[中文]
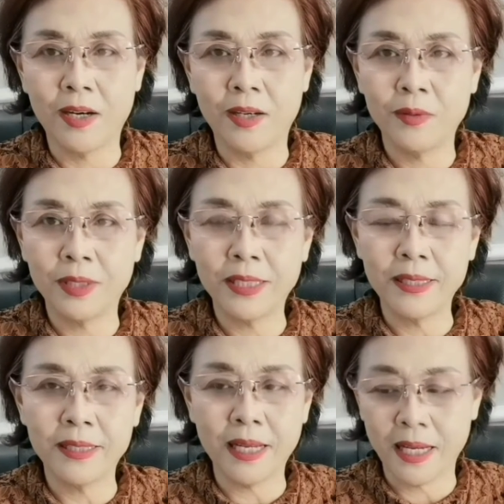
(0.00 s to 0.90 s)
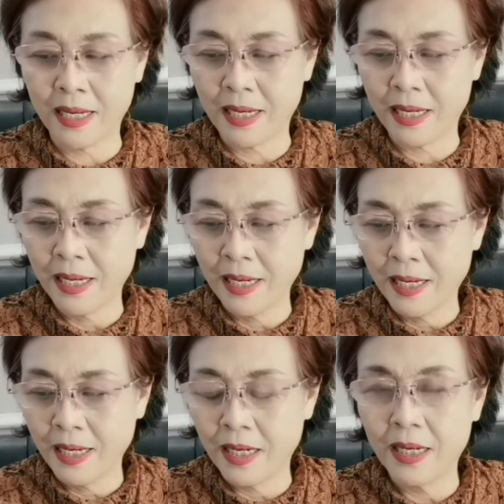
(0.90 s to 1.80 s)
我现在
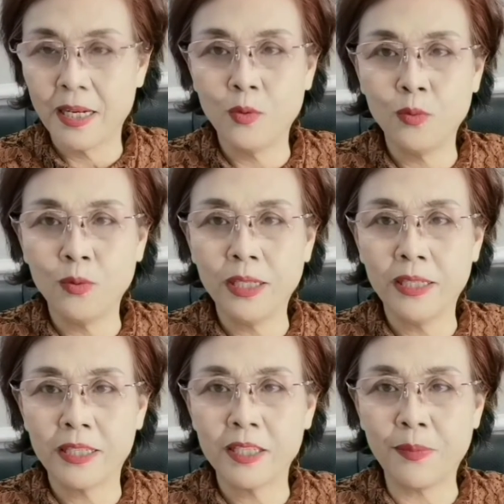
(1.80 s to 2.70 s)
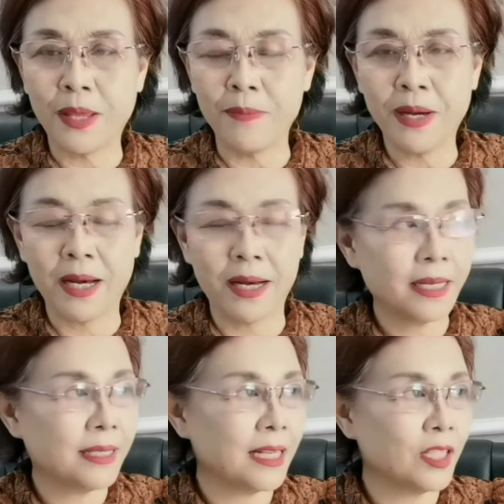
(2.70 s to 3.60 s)
呃录一个视频吧，给
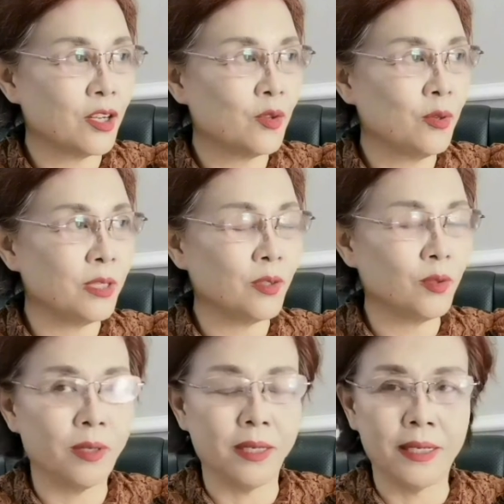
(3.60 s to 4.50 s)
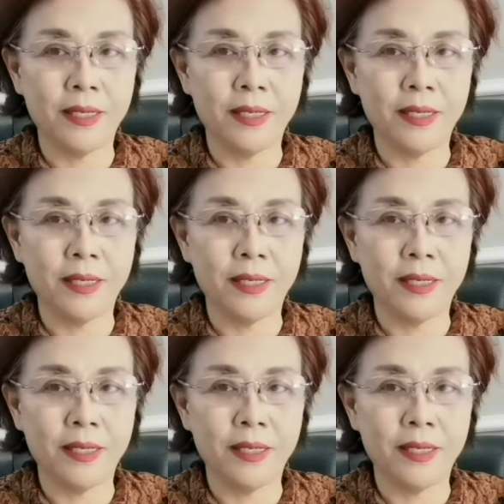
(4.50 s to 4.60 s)
大家说一说啊。